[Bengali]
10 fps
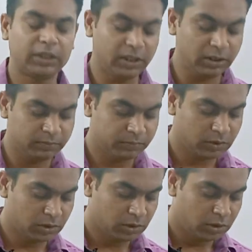চাই
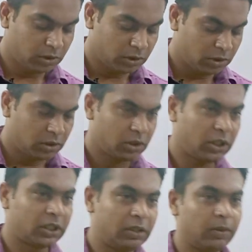
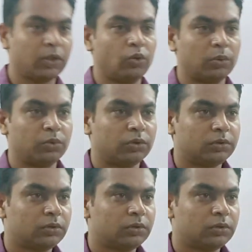তাহলে কিভাবে করব